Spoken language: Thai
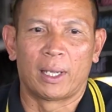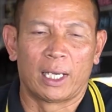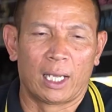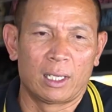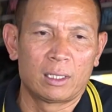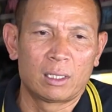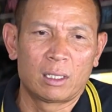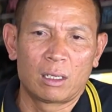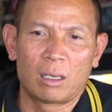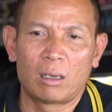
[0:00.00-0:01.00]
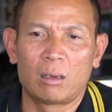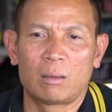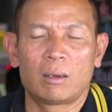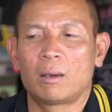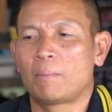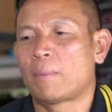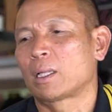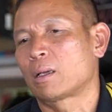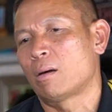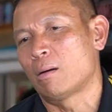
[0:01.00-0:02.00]
มันเนี่ยมั
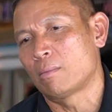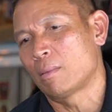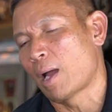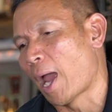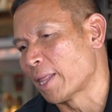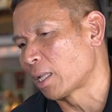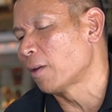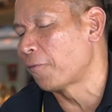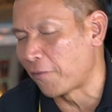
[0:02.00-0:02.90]
นก็ another